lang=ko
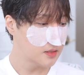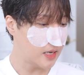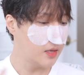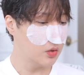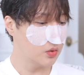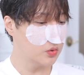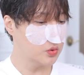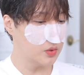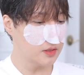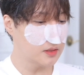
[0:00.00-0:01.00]
자연
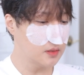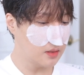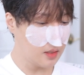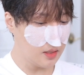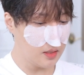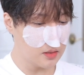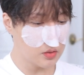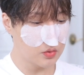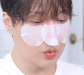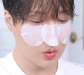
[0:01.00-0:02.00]
건조했을 때
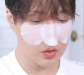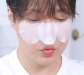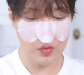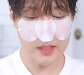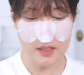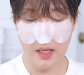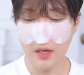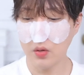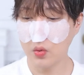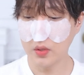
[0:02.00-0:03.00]
저는 이렇게 두 가지
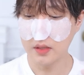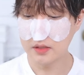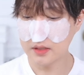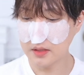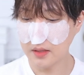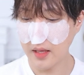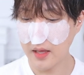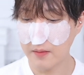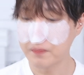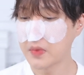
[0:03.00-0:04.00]
헤어 오일을
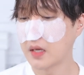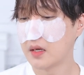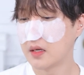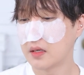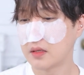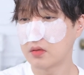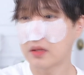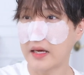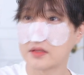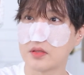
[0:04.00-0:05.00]
쓰는데
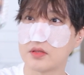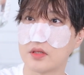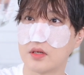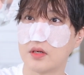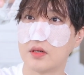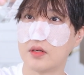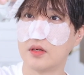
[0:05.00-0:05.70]
이건 다 썼어요